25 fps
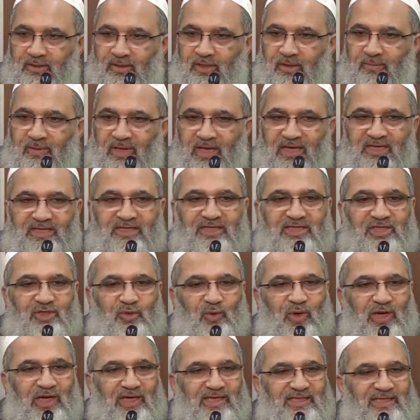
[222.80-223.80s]
طب أي
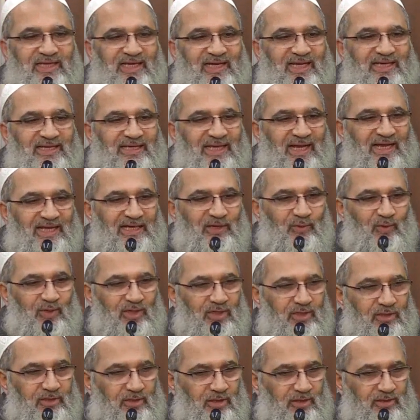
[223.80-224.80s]
واحد غني على
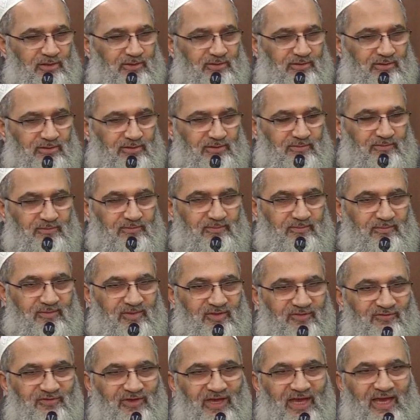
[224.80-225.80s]
وجه الأرض
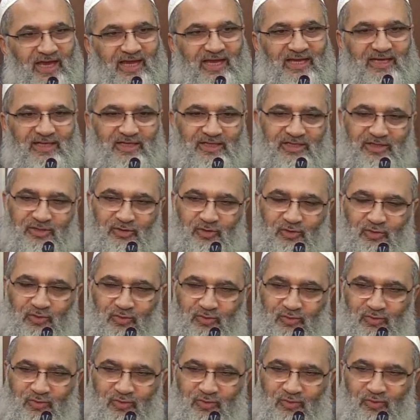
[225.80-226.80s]
في حاجة لغيره
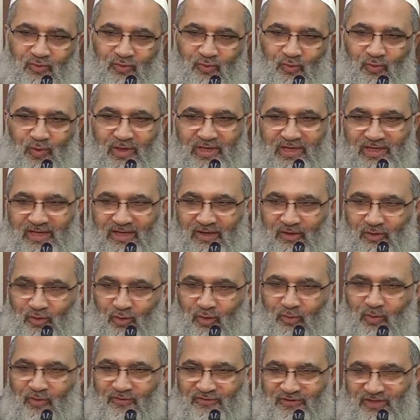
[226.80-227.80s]
ولا
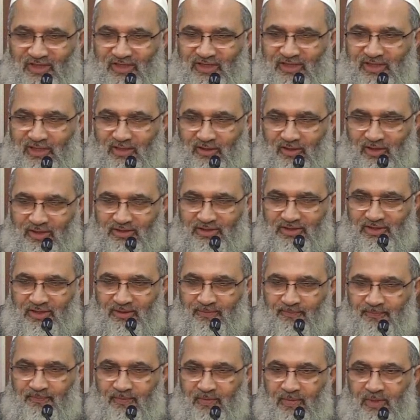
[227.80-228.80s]
هو مفتقر
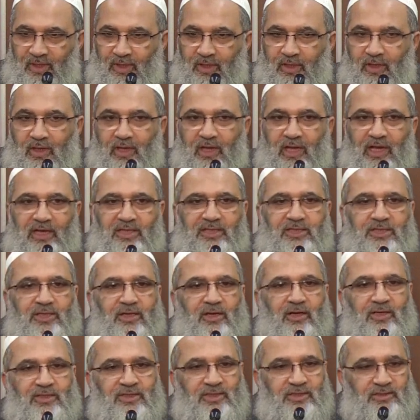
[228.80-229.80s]
لغيره أي
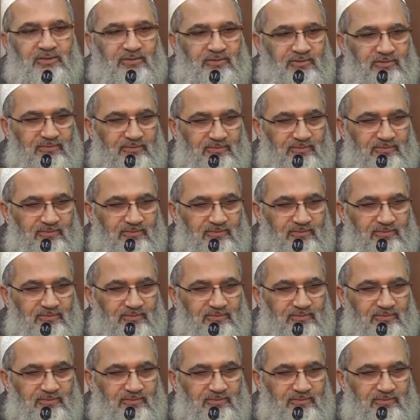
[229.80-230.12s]
غني